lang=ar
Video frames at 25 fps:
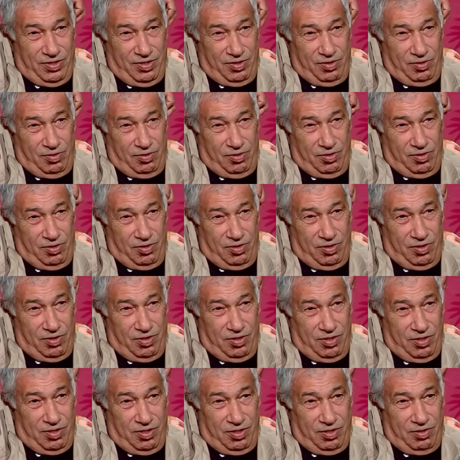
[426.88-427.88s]
مخمن عندهم
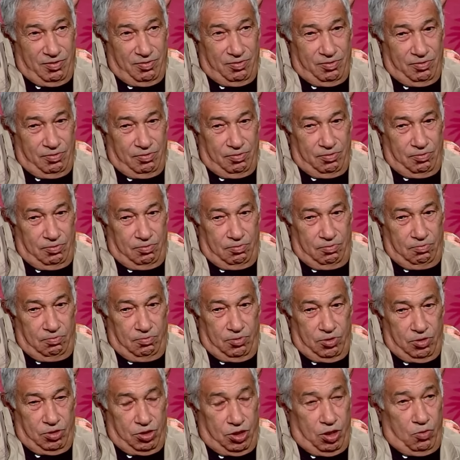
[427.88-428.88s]
فلوس؟
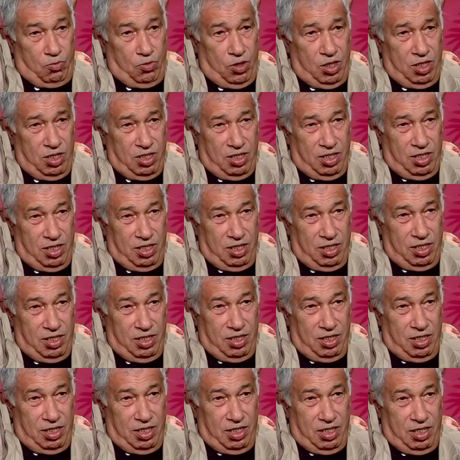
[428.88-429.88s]
شنو؟
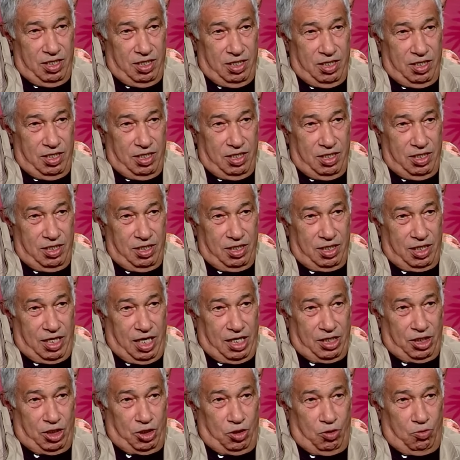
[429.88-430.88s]
تكردي
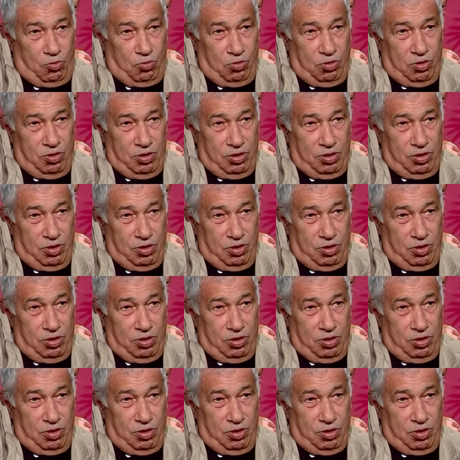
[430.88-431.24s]
نكردي شنو؟